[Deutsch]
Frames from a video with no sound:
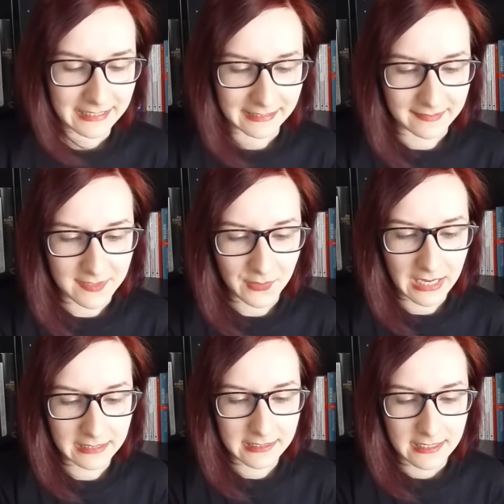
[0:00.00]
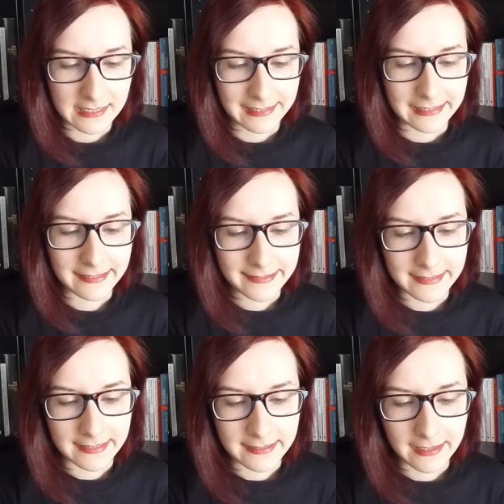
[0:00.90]
Nächste Frage: Ist dir
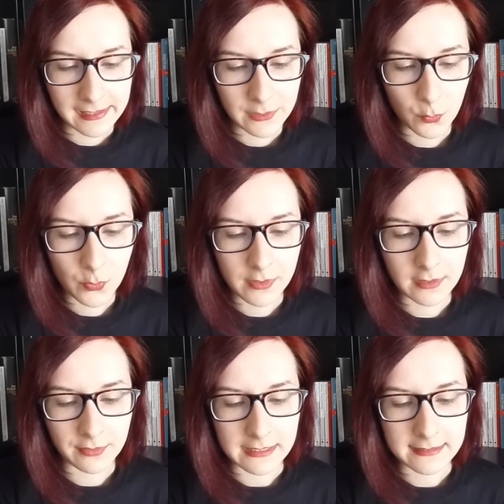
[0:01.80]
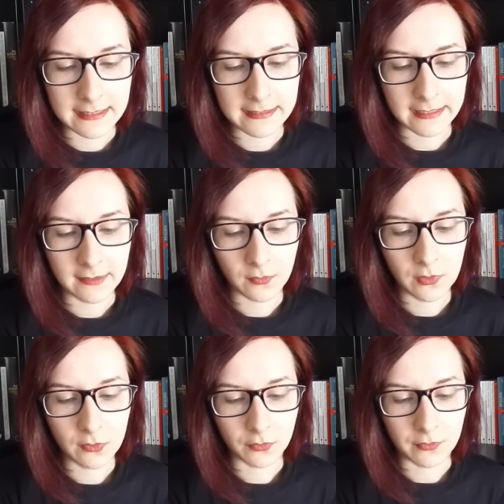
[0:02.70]
der Inhalt oder die Qualität eines
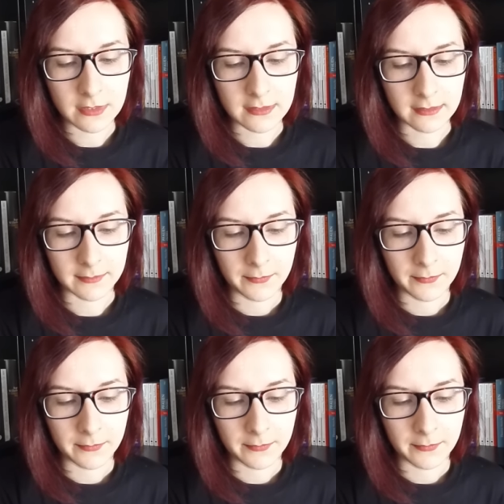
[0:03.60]
Videos wichtig?